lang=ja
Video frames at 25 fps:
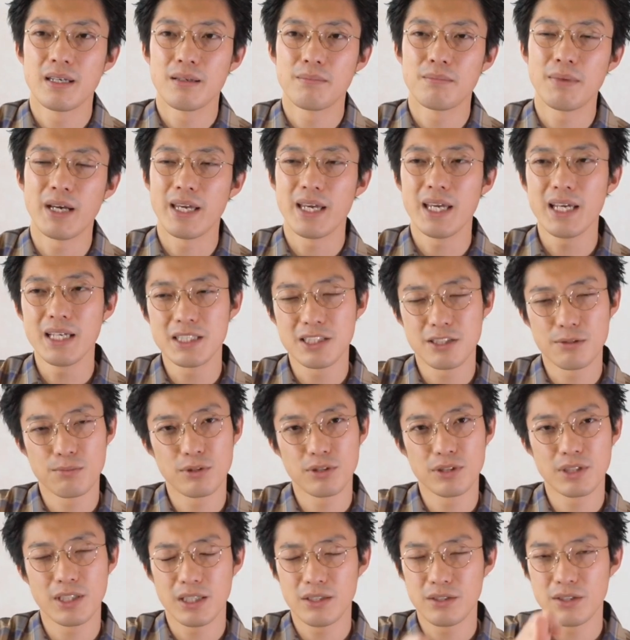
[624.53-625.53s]
まあ、H
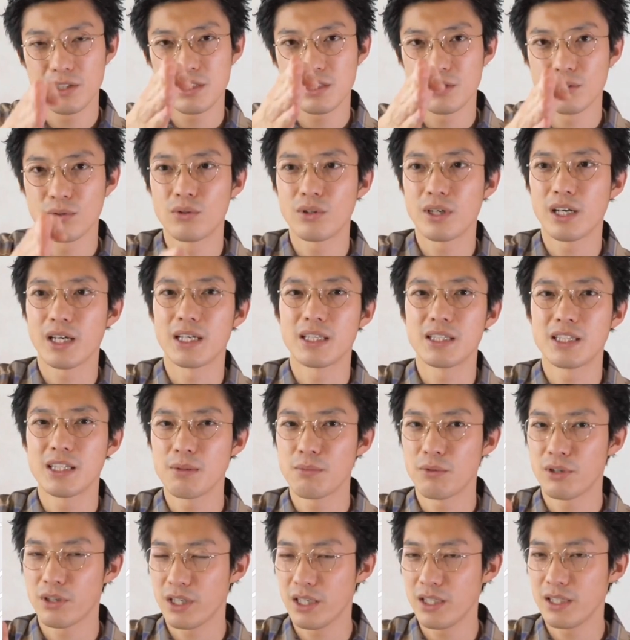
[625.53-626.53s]
ビューティー&ユースの方から行って
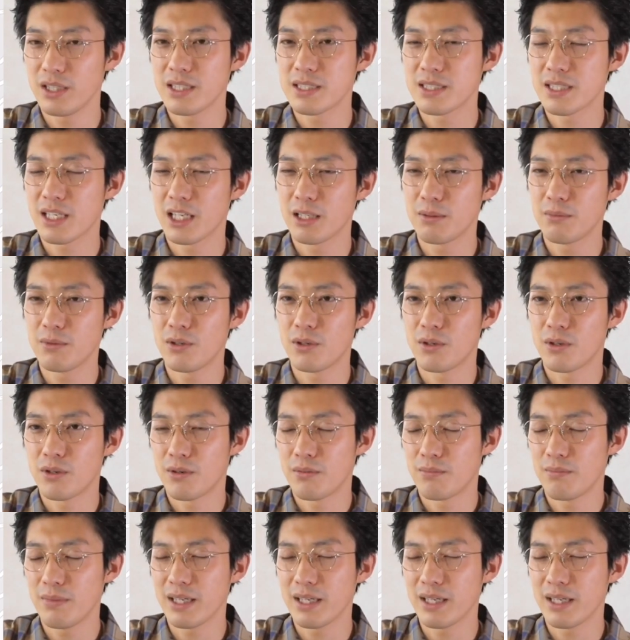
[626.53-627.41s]
もいいんですけども、